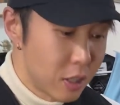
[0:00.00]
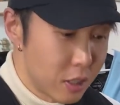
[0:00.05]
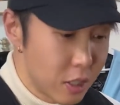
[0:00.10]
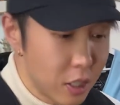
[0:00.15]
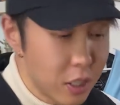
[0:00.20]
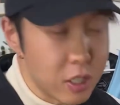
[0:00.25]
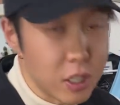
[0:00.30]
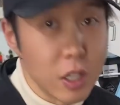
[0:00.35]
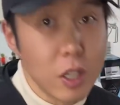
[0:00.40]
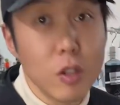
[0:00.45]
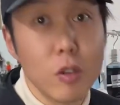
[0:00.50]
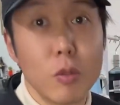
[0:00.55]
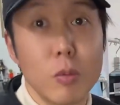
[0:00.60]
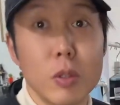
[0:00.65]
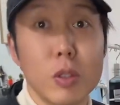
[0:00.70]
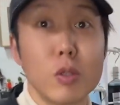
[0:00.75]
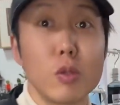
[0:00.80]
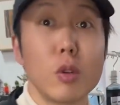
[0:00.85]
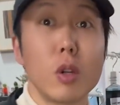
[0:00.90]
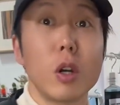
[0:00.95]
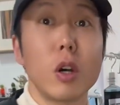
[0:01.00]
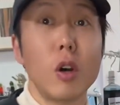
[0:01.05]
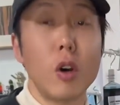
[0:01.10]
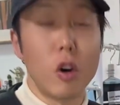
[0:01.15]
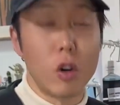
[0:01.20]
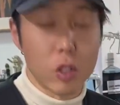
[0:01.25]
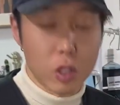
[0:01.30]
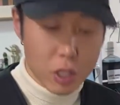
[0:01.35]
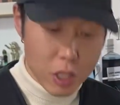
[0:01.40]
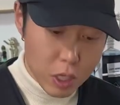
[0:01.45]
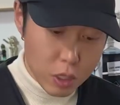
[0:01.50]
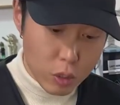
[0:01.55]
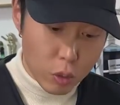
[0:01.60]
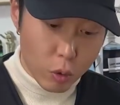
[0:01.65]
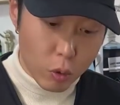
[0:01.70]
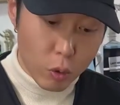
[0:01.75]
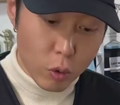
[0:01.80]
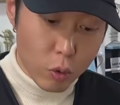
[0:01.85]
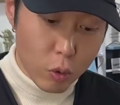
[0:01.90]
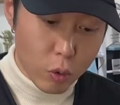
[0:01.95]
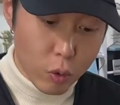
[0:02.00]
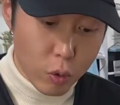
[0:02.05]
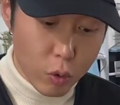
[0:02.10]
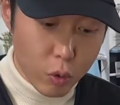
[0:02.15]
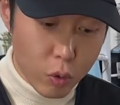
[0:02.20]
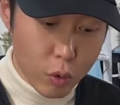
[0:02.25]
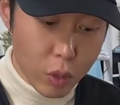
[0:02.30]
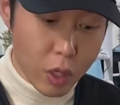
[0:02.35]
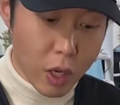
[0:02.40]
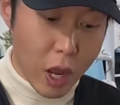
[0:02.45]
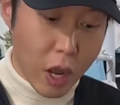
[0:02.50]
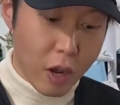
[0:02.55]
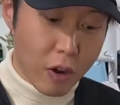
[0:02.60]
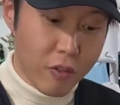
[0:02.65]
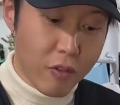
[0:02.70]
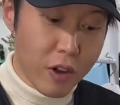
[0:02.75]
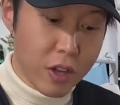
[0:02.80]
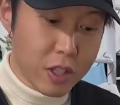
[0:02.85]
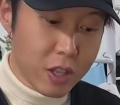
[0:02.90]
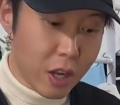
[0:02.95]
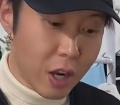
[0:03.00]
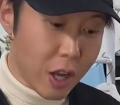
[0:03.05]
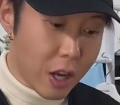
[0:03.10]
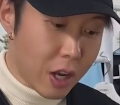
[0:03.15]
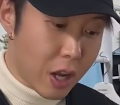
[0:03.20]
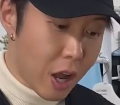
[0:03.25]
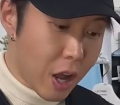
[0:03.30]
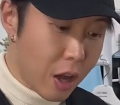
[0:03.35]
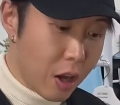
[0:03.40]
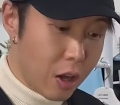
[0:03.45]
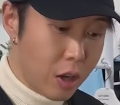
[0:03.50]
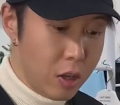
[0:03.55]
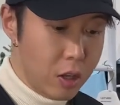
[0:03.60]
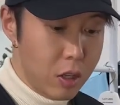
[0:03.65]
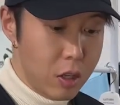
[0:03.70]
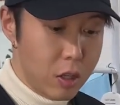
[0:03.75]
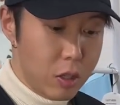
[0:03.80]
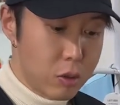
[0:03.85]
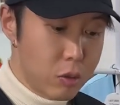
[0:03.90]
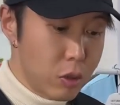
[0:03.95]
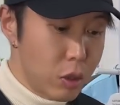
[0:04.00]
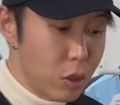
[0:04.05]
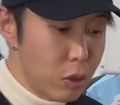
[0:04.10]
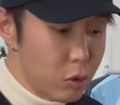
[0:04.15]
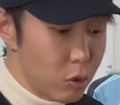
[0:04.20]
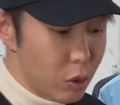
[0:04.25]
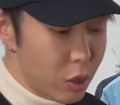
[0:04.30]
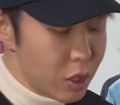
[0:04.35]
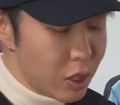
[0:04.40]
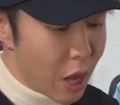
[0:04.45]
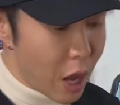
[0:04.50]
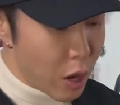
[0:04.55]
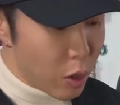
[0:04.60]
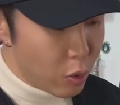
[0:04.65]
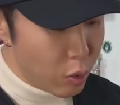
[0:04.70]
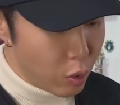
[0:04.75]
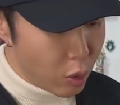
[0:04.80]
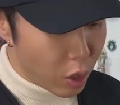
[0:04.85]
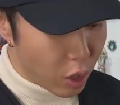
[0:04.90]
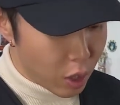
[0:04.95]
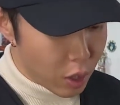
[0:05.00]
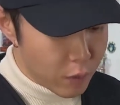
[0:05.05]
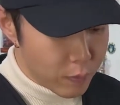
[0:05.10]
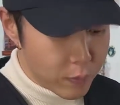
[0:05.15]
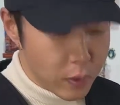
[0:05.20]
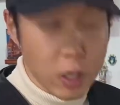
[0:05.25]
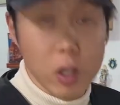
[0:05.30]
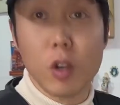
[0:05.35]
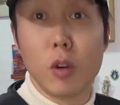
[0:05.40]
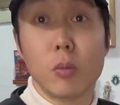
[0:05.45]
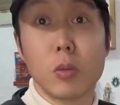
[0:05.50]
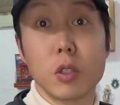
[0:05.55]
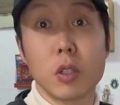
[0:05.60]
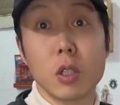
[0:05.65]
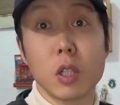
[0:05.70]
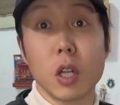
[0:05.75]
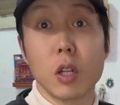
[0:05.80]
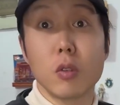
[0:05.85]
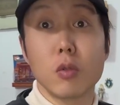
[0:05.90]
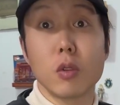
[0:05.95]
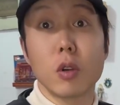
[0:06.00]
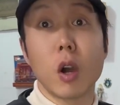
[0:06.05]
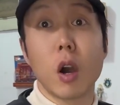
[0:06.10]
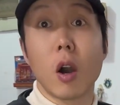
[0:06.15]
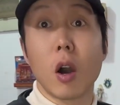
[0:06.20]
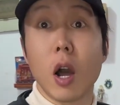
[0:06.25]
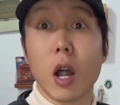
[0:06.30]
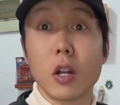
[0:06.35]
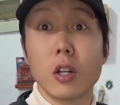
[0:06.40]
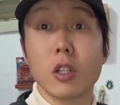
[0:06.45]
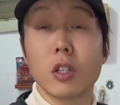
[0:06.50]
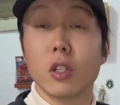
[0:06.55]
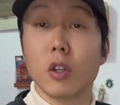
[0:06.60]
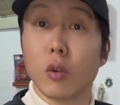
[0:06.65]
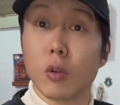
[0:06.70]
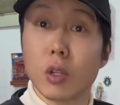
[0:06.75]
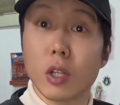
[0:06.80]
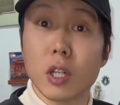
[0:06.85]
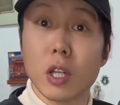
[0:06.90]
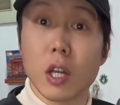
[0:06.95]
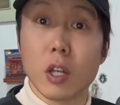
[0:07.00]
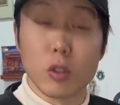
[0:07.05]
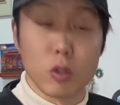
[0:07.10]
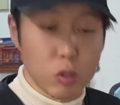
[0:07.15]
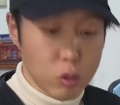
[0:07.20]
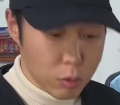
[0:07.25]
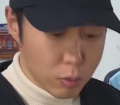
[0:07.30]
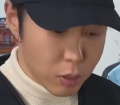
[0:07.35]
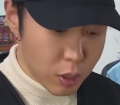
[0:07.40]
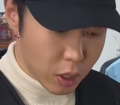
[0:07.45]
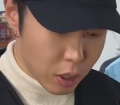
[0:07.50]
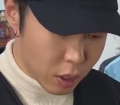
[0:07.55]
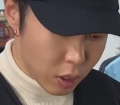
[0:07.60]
这个鞋子我们最后先从两个方向来看啊，最后做的大货和我们之前的预告还是有一点区别